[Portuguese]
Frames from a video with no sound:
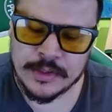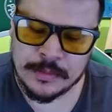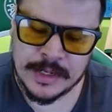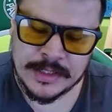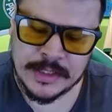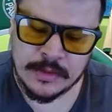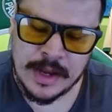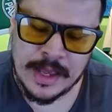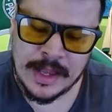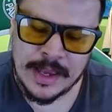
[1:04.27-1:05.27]
no Brasil
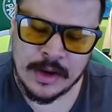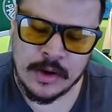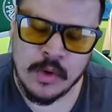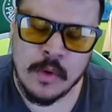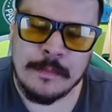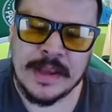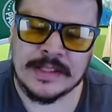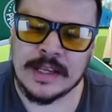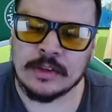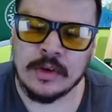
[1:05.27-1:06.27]
ela é
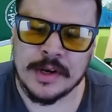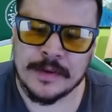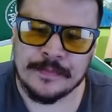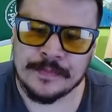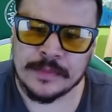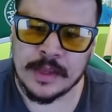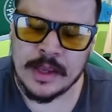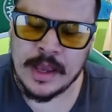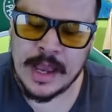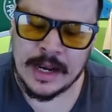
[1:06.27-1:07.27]
compensatória,
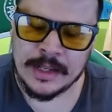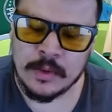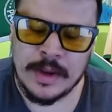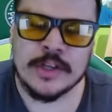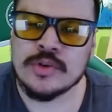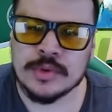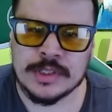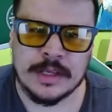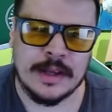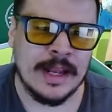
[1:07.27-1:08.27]
ela não é
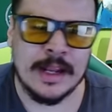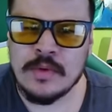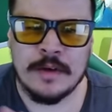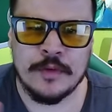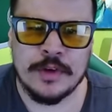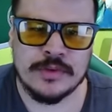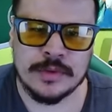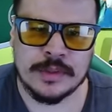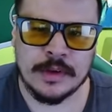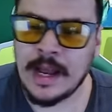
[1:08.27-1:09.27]
justa, ela nunca foi
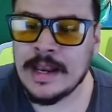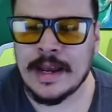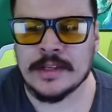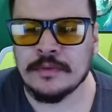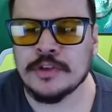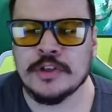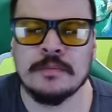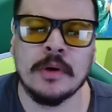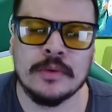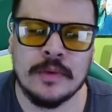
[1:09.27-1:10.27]
justa. Aliás, o
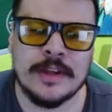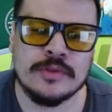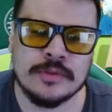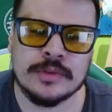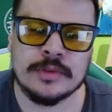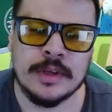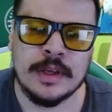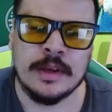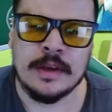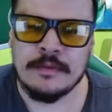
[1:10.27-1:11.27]
futebol não é justo.
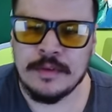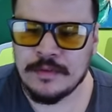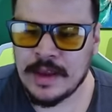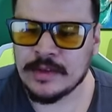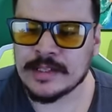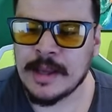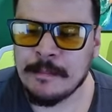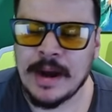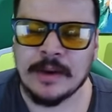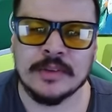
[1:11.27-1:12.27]
Vivendo essa
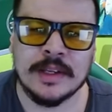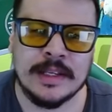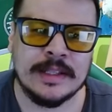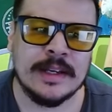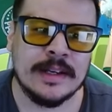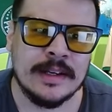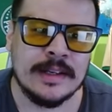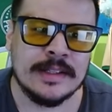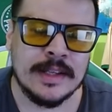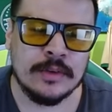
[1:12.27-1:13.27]
pauta aqui da
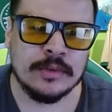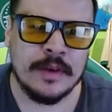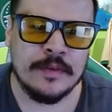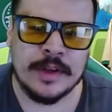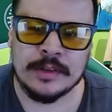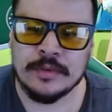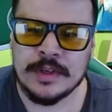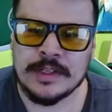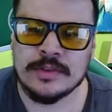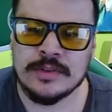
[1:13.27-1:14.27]
segunda-feira do
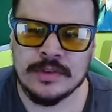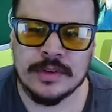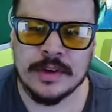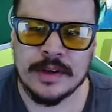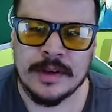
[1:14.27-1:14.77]
Vinícius Júnior,